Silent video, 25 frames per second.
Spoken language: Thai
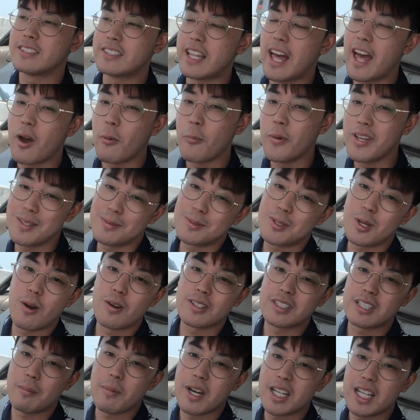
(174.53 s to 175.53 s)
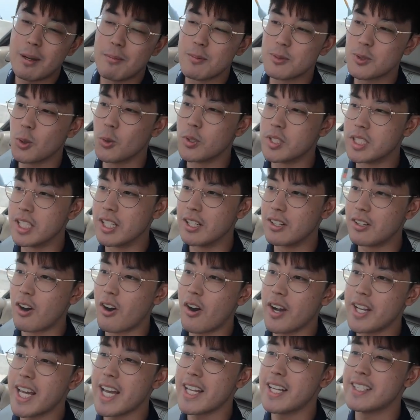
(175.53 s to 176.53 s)
แต่ V12 สามารถทำ0ถึง
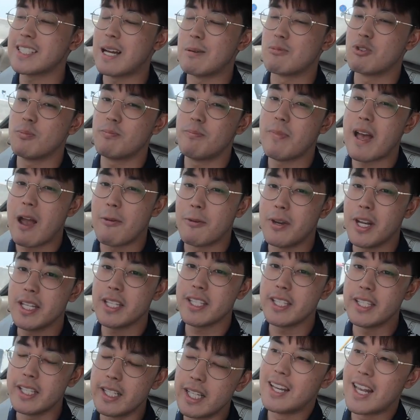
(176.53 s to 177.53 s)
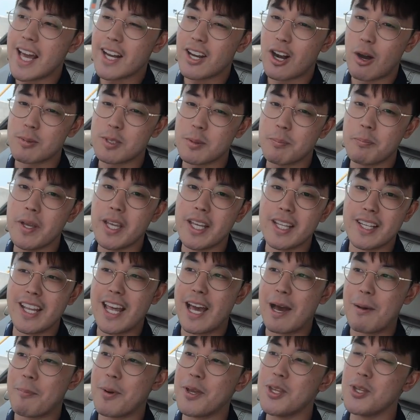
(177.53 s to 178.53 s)
100ได้ใน 3.8 วินาทีและท็อปสปีด
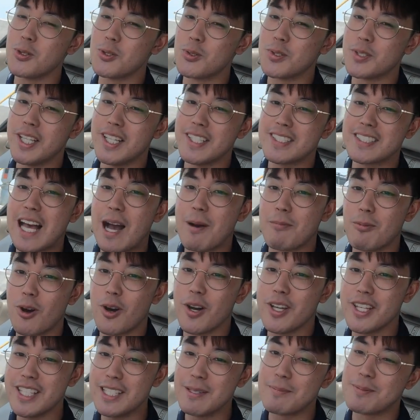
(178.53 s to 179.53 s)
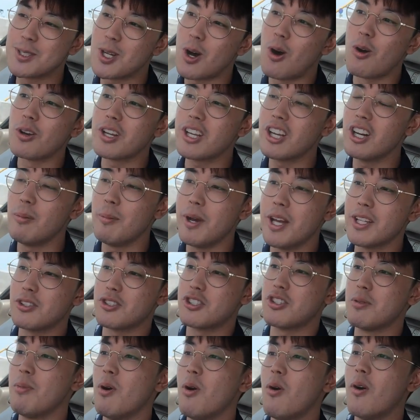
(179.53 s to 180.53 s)
เนี่ยไปหยุดอยู่ที่322กิโลเมตร
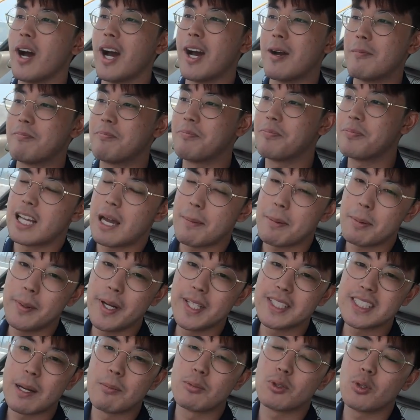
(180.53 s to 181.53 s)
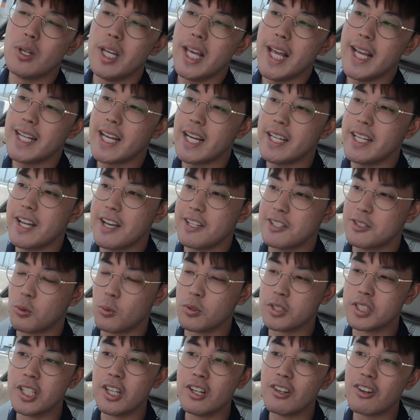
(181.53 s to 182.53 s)
ต่อชั่วโมงครับถ้าเพื่อนๆจำตัวเลขได้เนี่ย
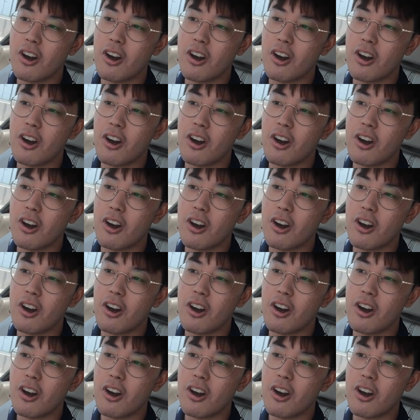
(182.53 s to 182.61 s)
0ถึง